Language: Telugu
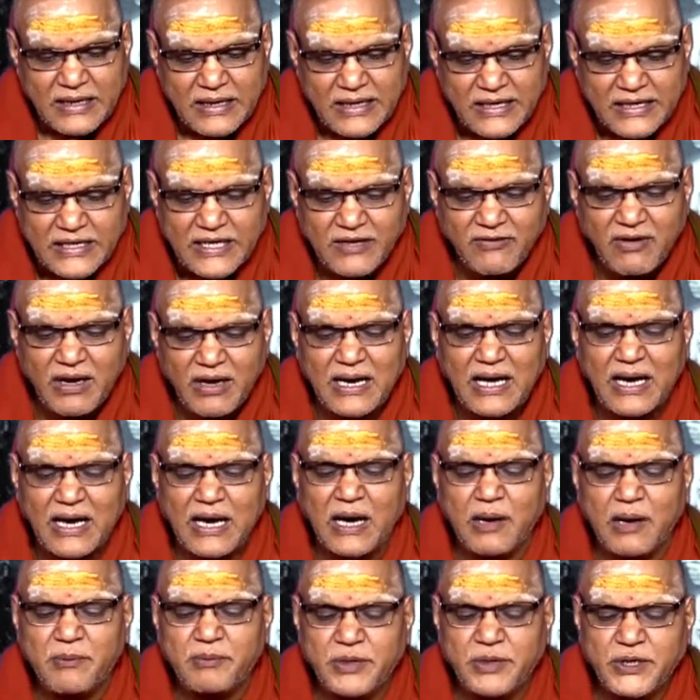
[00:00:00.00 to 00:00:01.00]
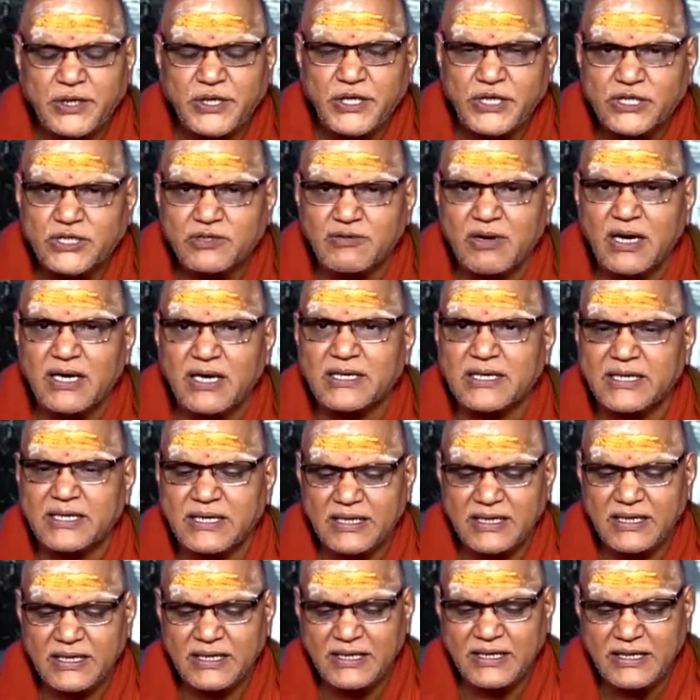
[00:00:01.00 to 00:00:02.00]
ఇటీవల బ్రిటిష్ వాళ్ళకి
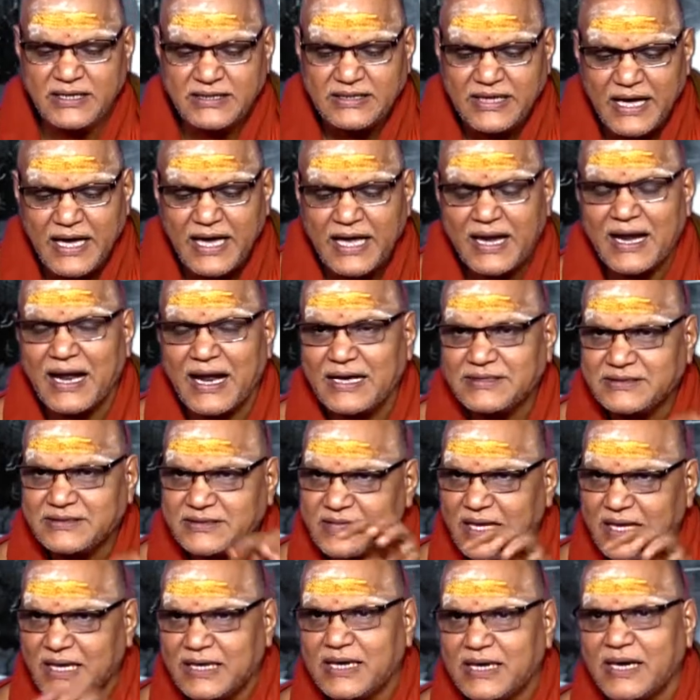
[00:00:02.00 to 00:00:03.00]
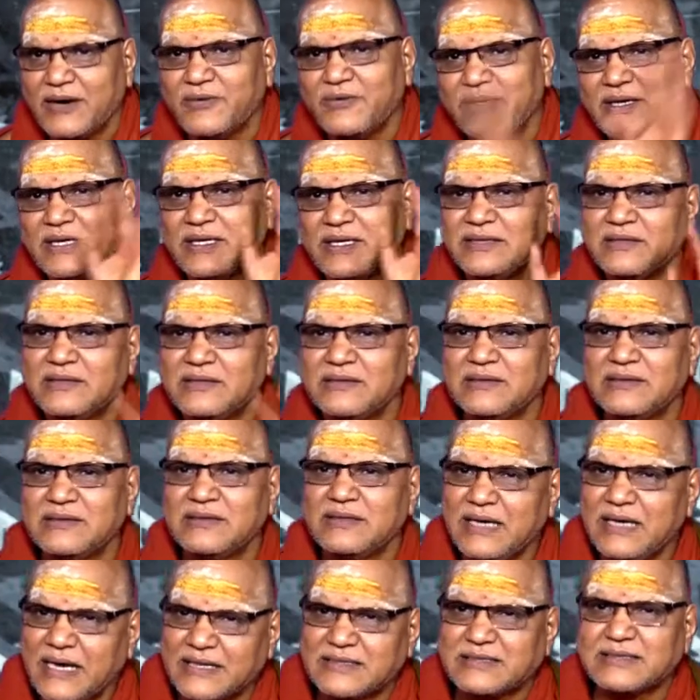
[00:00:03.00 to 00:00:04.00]
ఇదే రాజధానిగా ఉండేది
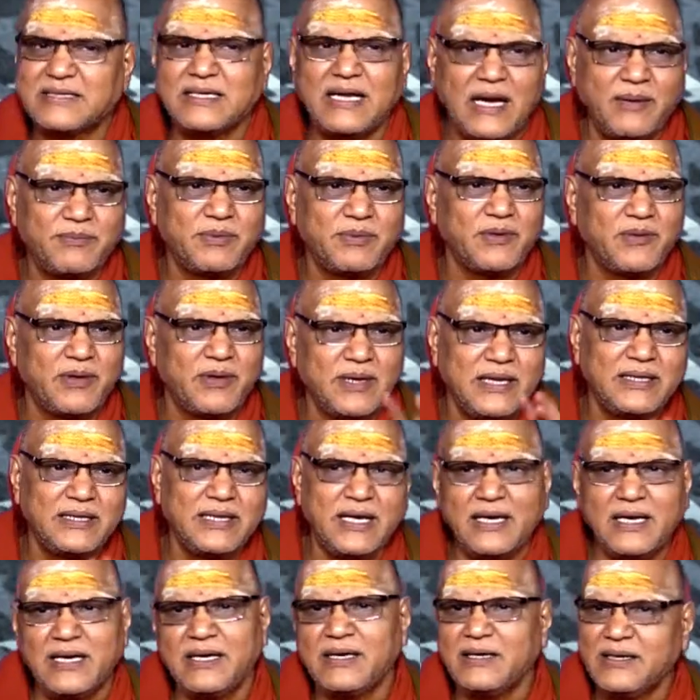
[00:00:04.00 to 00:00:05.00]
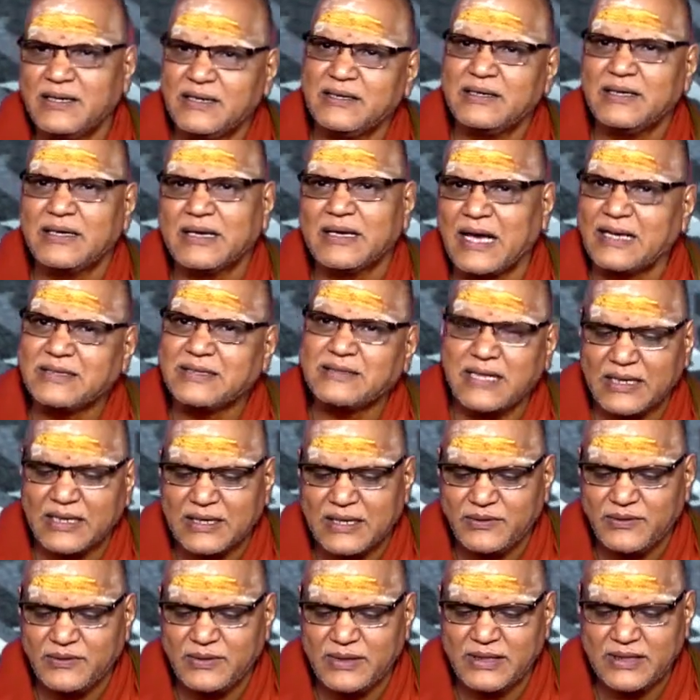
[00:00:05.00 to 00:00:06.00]
ఈ అస్థినాపురం అనేదే
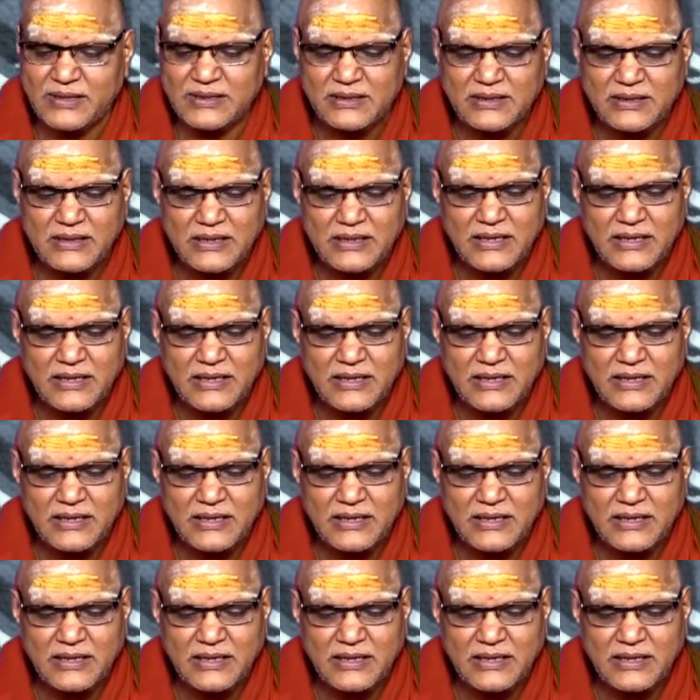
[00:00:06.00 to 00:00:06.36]
రాజధానిగా ఉండేది